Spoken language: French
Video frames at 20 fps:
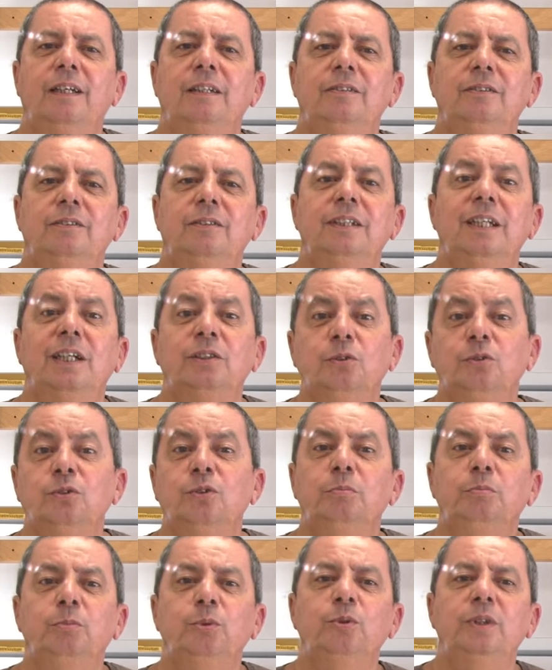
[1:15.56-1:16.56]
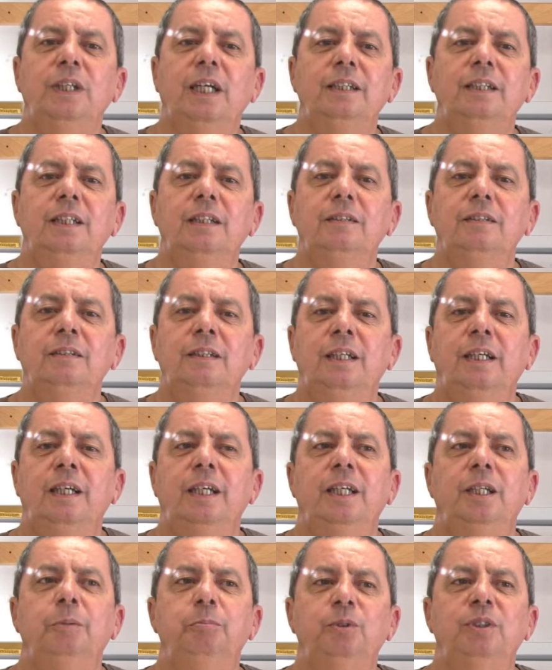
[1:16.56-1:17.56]
Euh, les garçons sont un peu derrière.
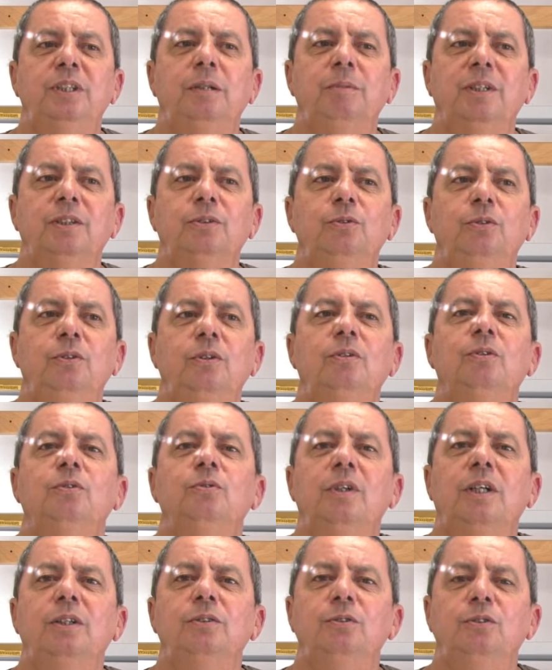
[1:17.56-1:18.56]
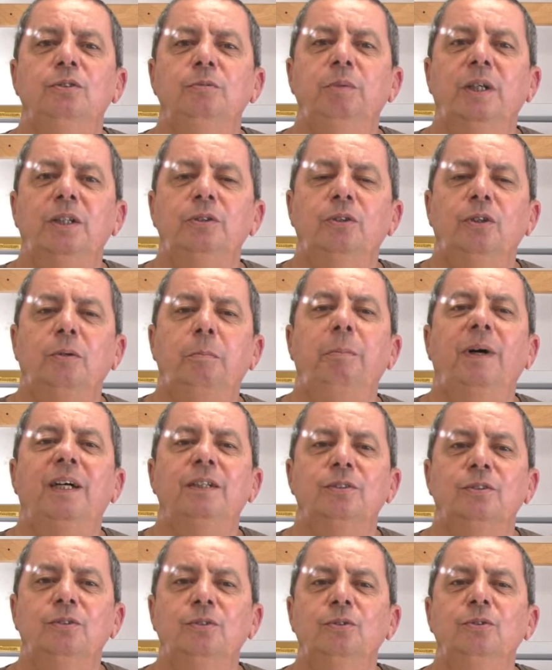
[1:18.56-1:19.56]
Et puis ça bascule au-delà du supérieur
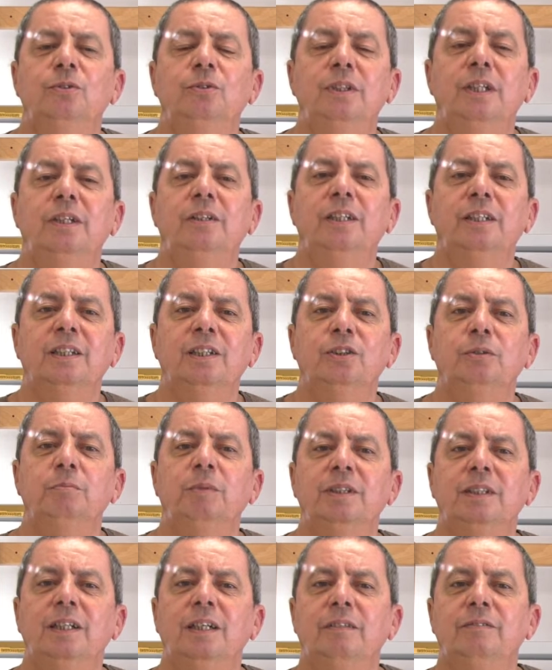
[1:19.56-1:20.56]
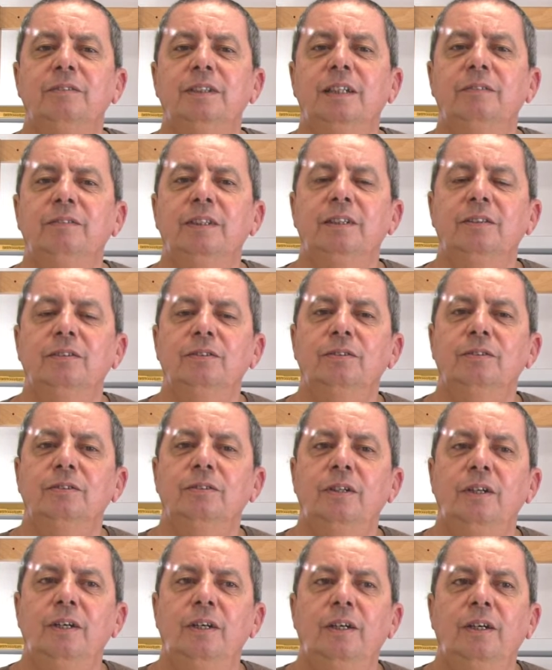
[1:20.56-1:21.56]
parce qu'il y a un engagement dans la vie avec euh,
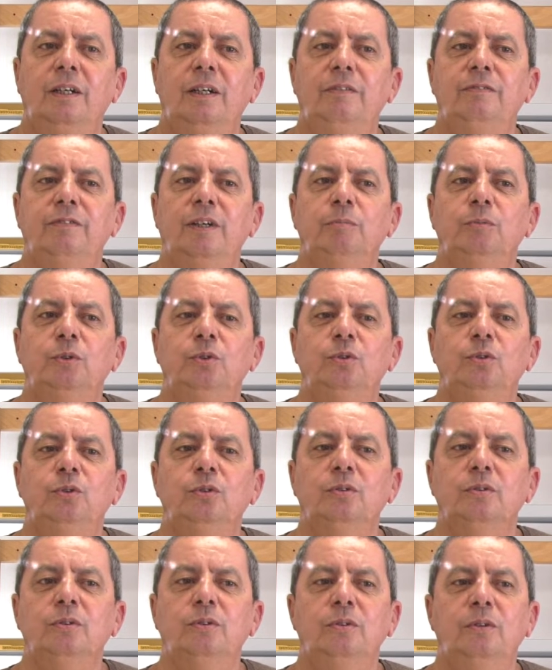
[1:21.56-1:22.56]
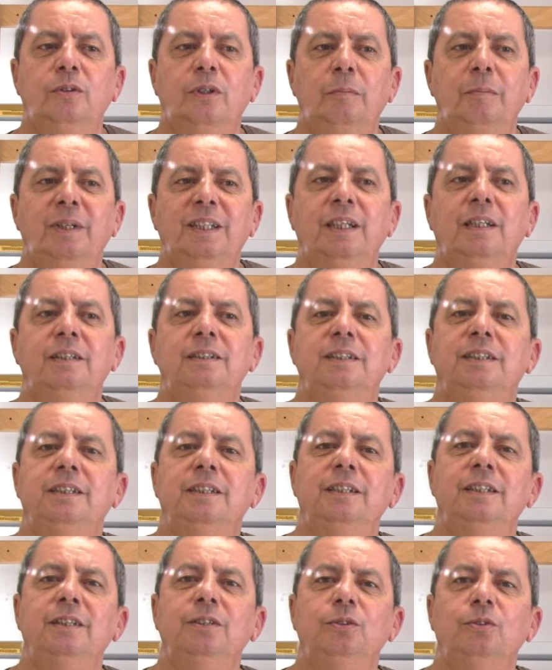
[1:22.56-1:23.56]
les femmes sur la
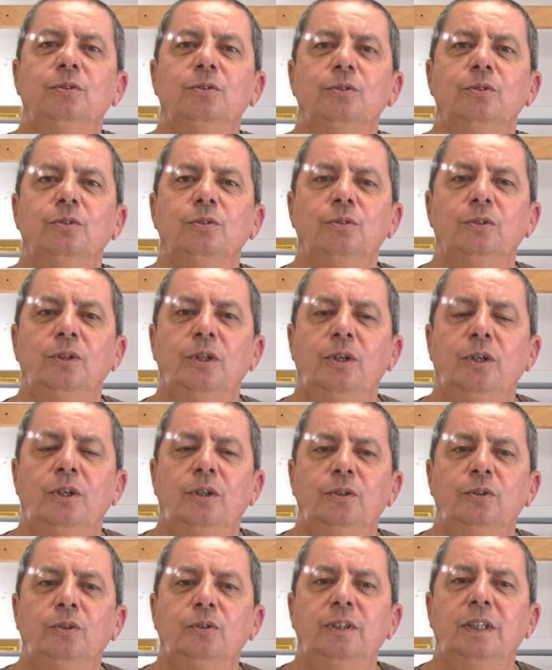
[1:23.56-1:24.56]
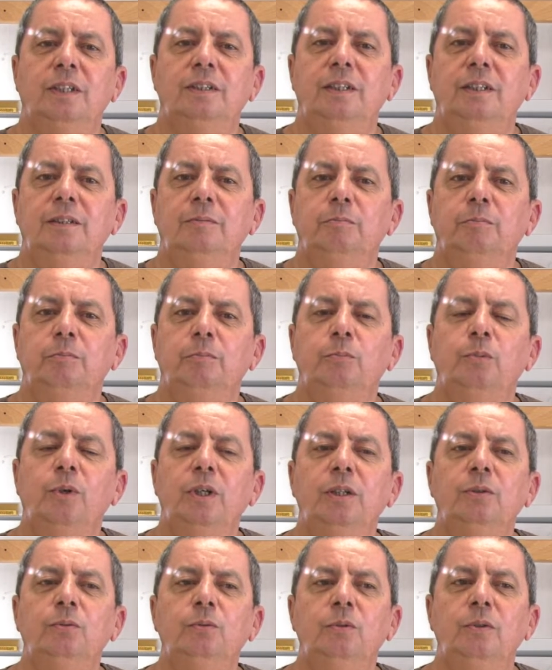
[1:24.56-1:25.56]
maternité, sur, sur certains
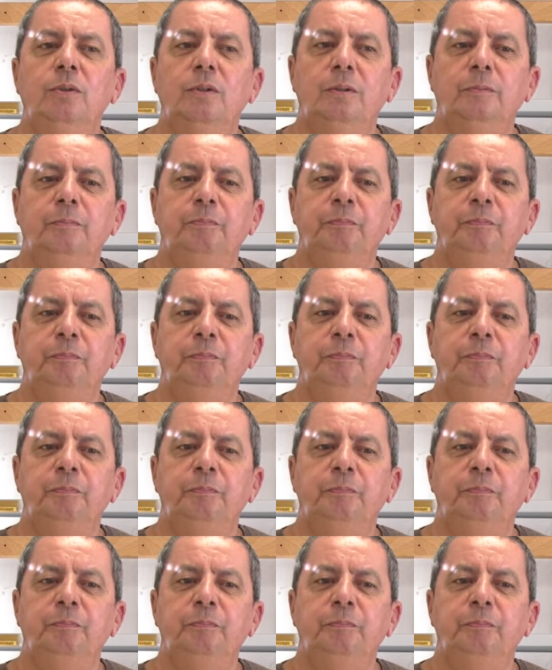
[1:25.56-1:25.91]
points où